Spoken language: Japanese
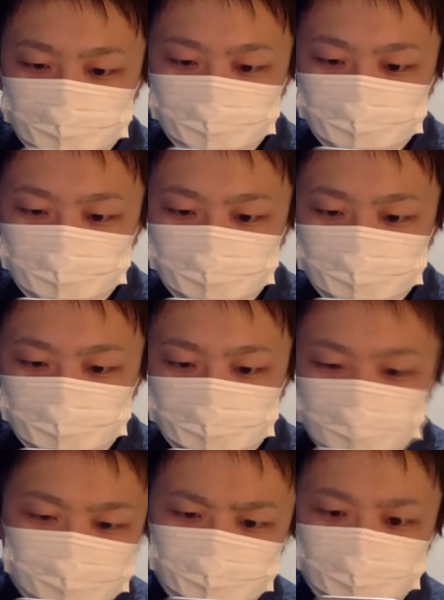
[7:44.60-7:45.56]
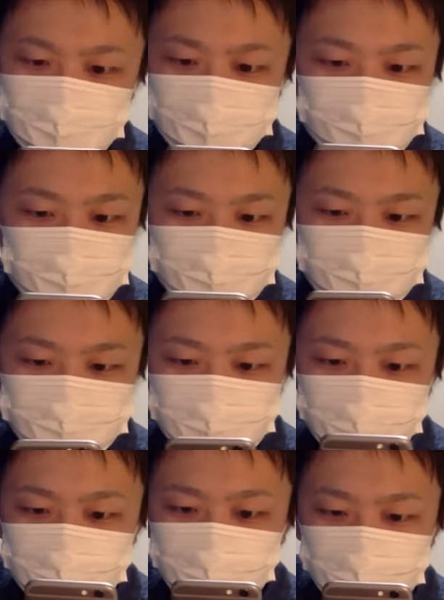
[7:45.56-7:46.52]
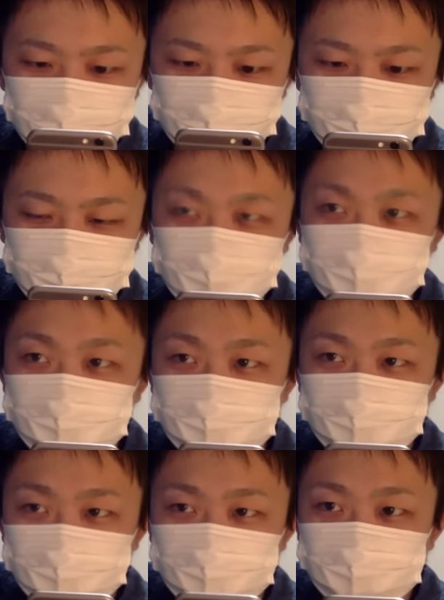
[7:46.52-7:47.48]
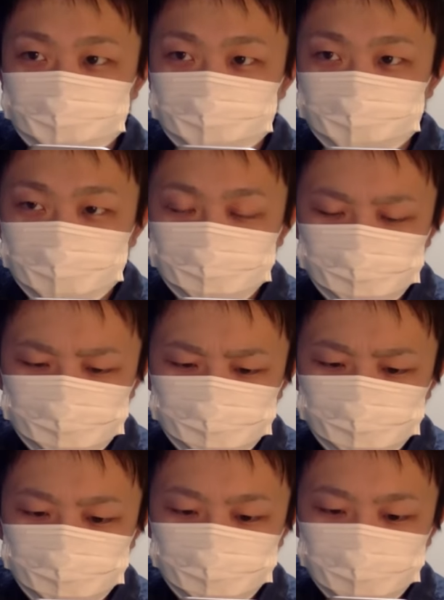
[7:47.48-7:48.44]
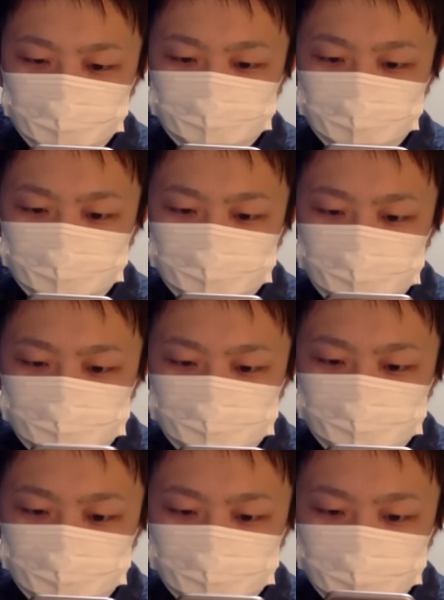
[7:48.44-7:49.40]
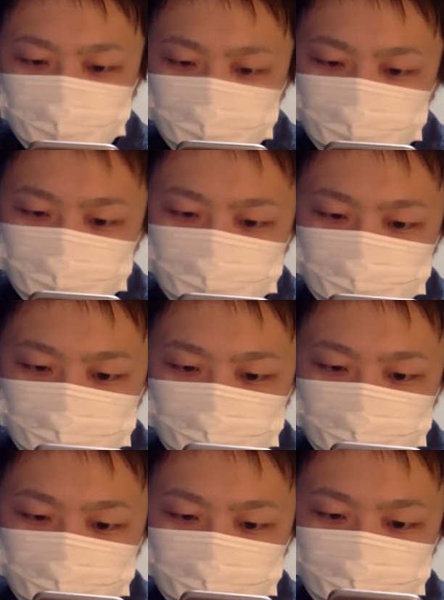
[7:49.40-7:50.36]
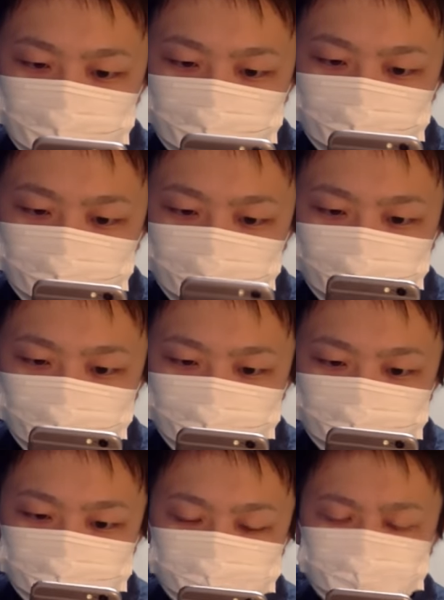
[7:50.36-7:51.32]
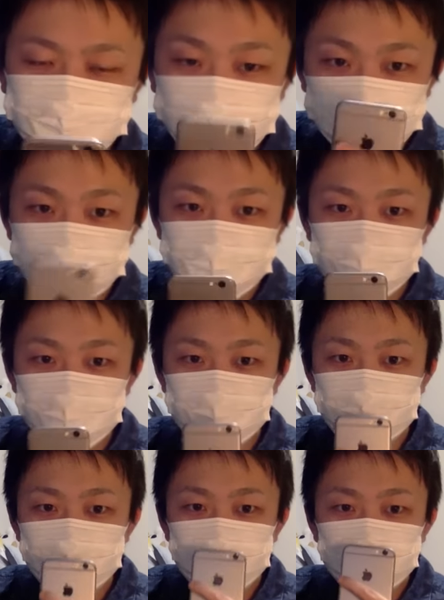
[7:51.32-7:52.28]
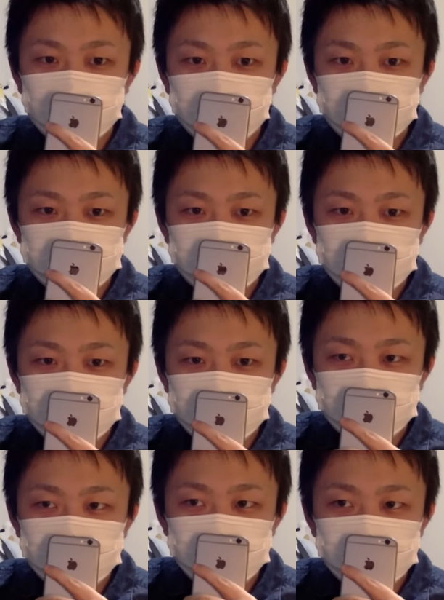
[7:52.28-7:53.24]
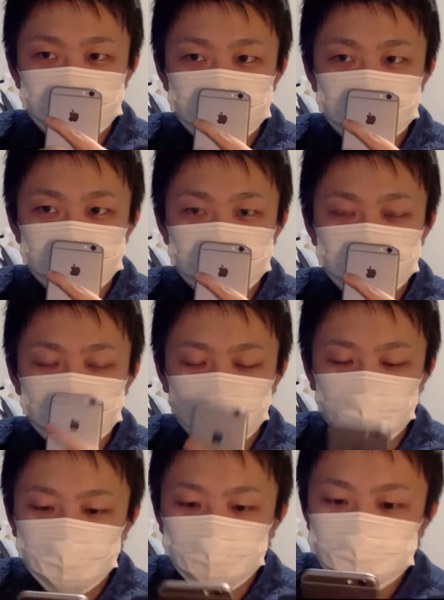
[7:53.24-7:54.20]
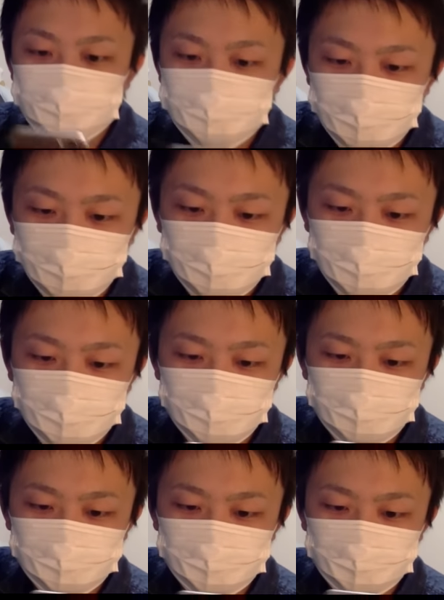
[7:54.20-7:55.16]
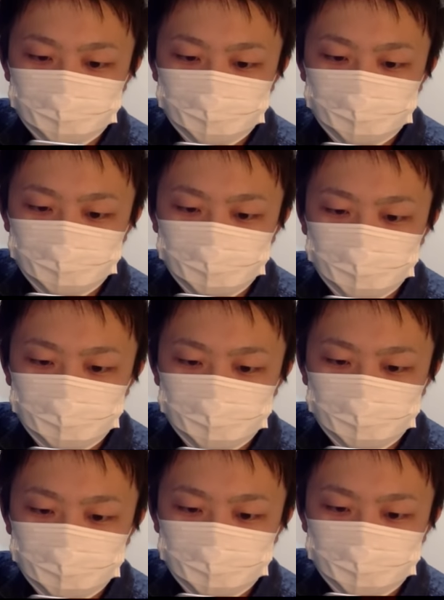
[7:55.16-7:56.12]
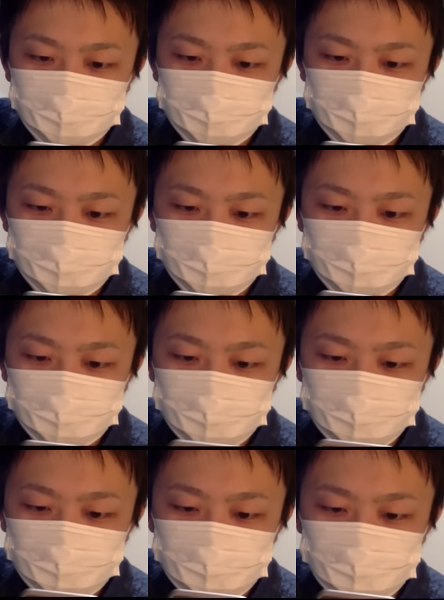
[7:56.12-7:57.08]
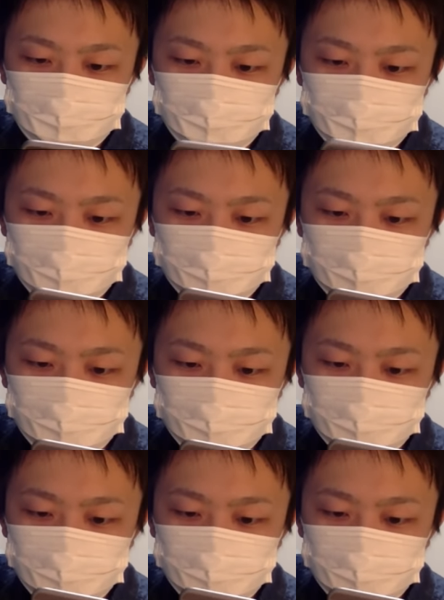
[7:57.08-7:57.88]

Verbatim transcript: るのやめた方がいい？いや、でも待って。時間が。あと15体ぐらい。20体ぐらい。頼む。お願いします。上がんねー。ちょっと待っ